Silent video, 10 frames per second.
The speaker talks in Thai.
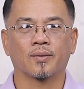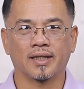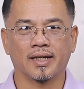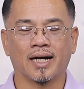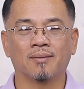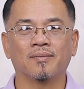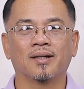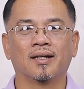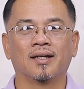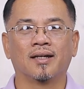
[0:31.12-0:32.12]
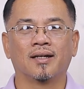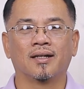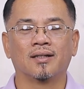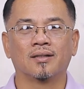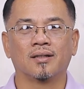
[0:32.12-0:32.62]
วัสดีครับ
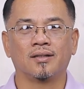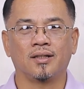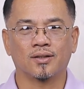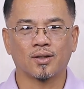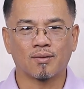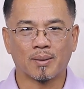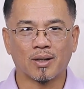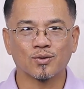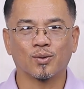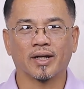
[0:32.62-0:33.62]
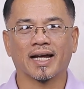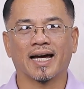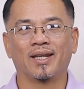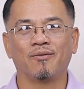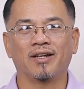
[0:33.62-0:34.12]
ยินดีต้อนรับเข้าสู่ราย
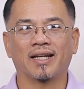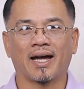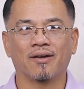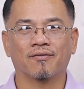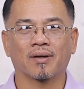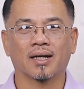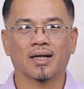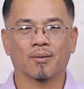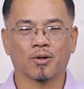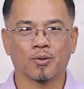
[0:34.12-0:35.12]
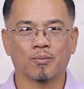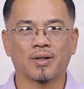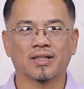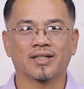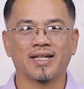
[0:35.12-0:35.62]
การ Living Life กับกับผม
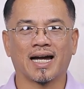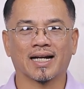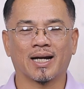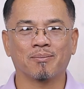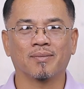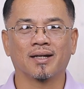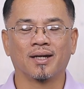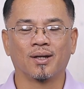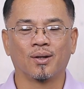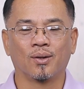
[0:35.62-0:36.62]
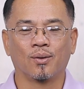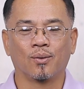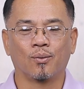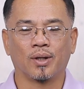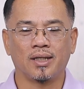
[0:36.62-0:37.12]
ปรัชญาครับ
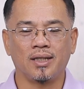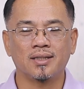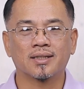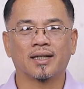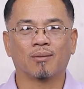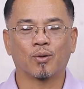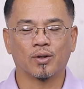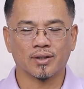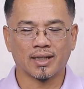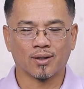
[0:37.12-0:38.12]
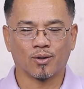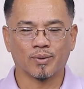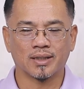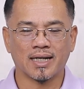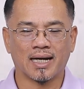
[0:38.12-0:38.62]
วันนี้จะนำพระวจนะของ
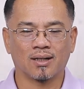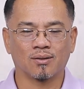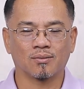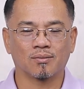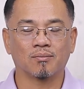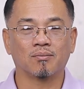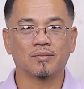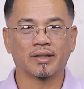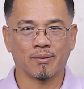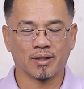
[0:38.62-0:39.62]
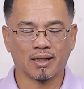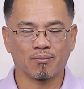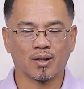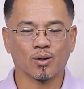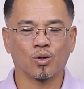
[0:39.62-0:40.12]
พระเจ้า ในพระธร
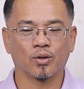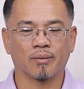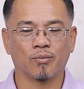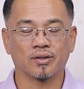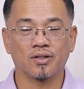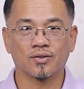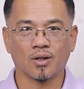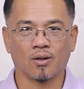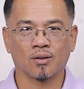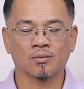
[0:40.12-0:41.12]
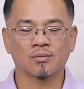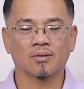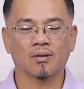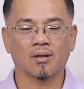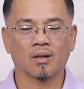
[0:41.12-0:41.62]
รมมาระโกในบทที่
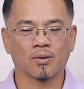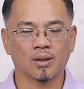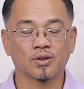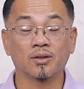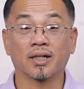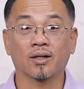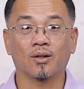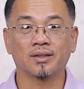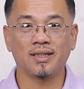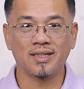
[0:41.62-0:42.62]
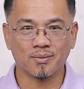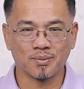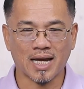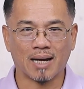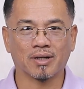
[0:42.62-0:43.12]
2 เราเริ่มต้นจากข้อที่
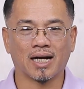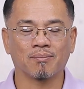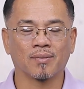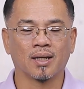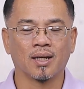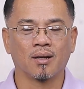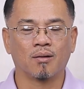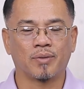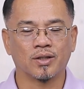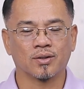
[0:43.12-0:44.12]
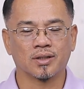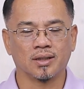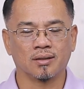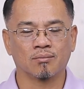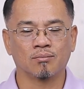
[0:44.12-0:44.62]
23 ครับ ไปจน
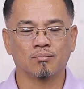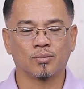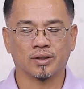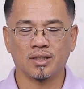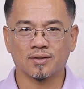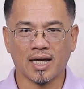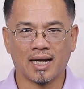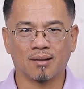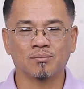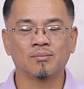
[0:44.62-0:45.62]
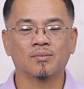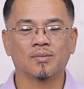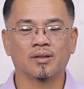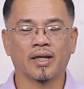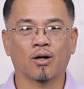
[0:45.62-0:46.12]
ถึงบทที่
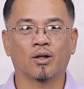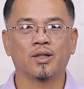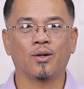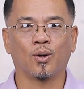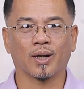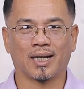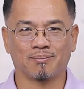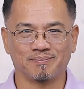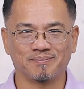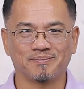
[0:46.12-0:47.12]
3 ในข้อที่ 6 ครับ